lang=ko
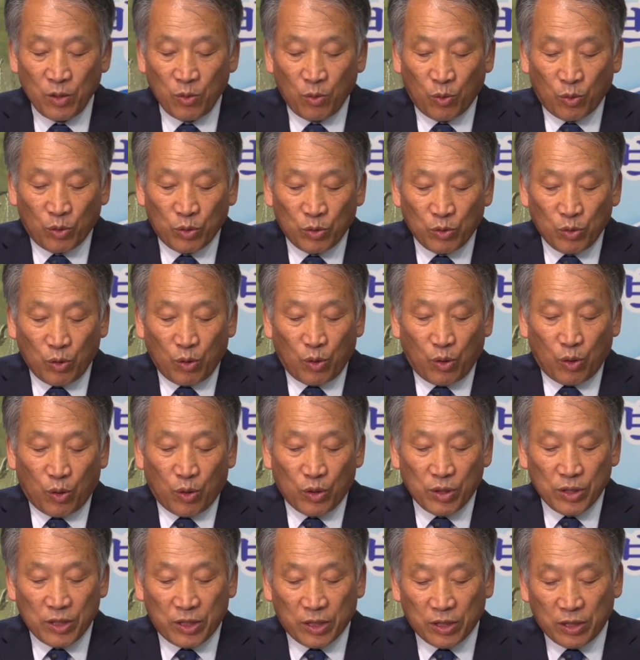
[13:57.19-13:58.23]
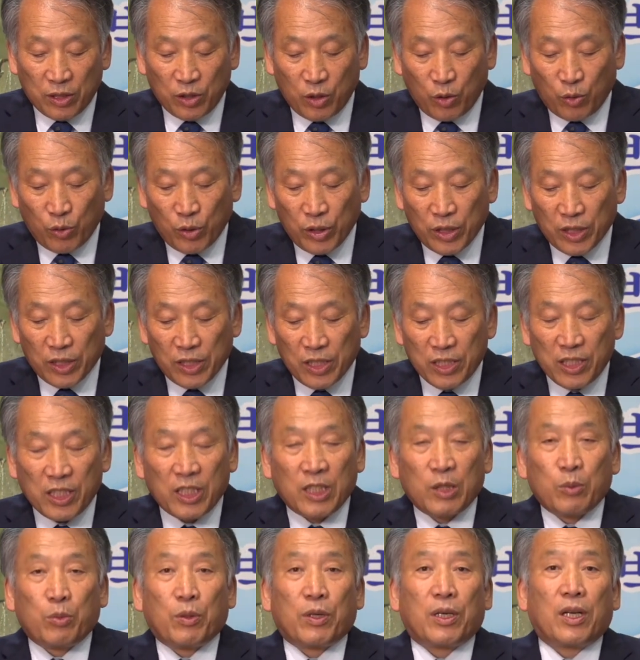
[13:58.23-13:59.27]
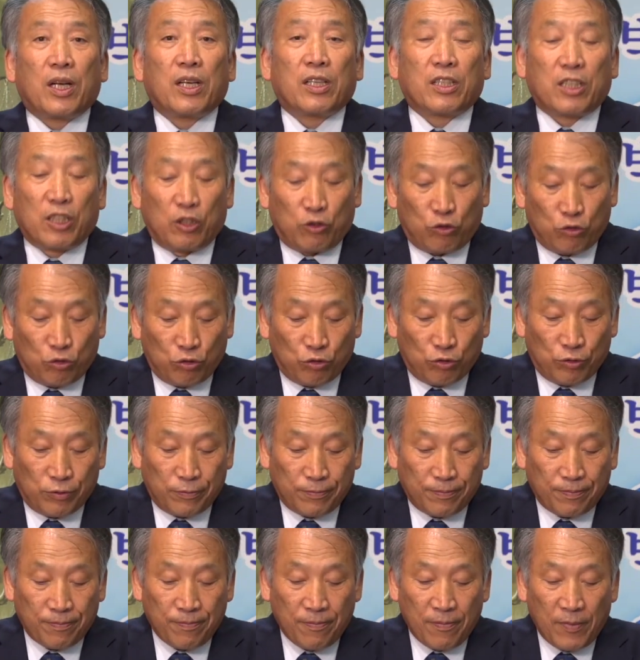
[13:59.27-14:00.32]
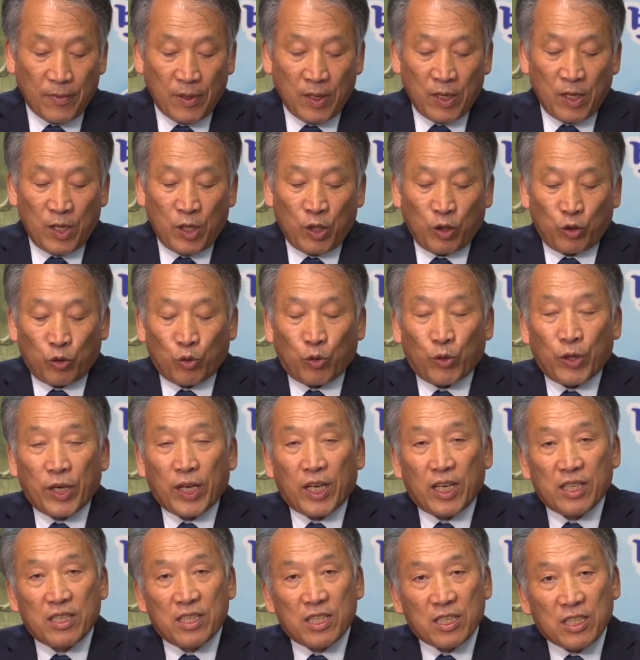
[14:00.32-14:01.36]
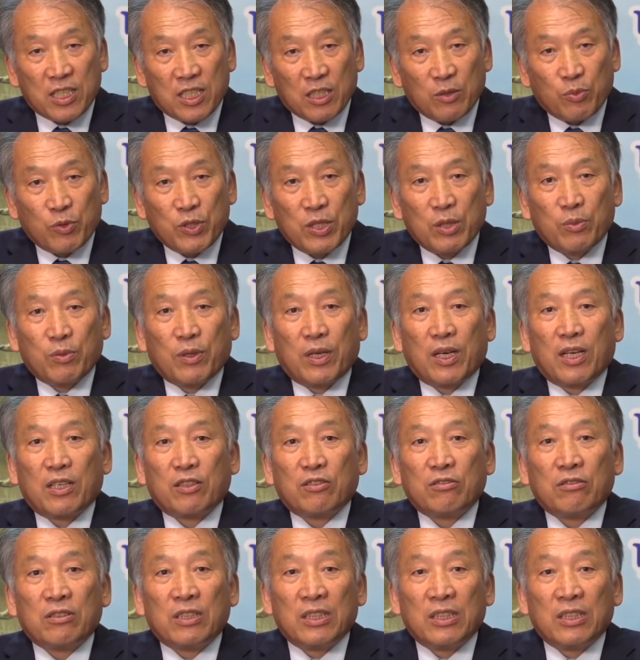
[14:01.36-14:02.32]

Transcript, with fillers: 원고 즉 교인을 시벌할 경우 노예가 직접 시발할 수